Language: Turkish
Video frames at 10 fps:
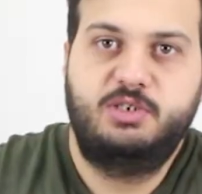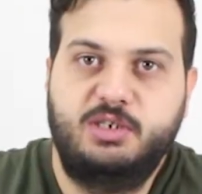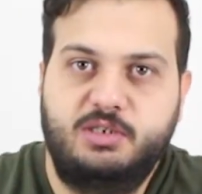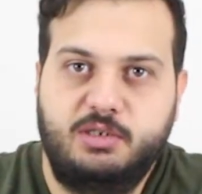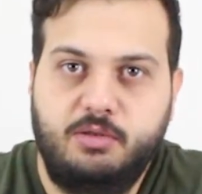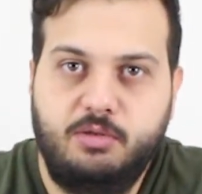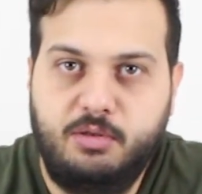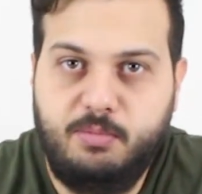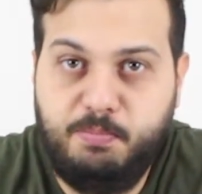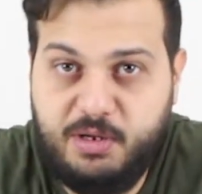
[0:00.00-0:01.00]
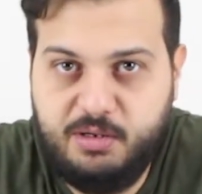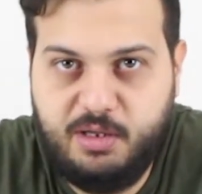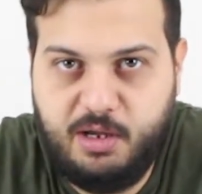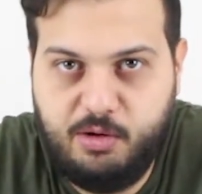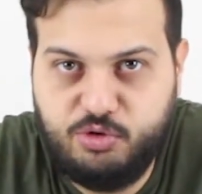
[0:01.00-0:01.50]
Cihazın bir
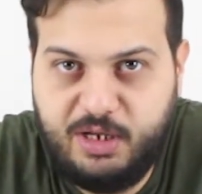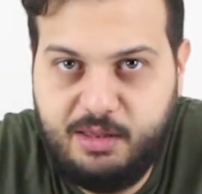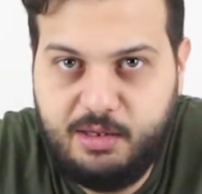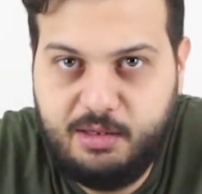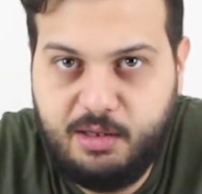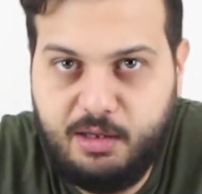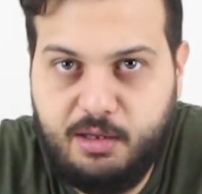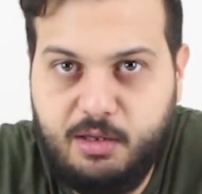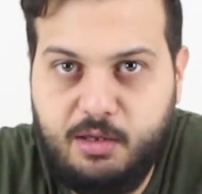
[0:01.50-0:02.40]
diğer özelliği de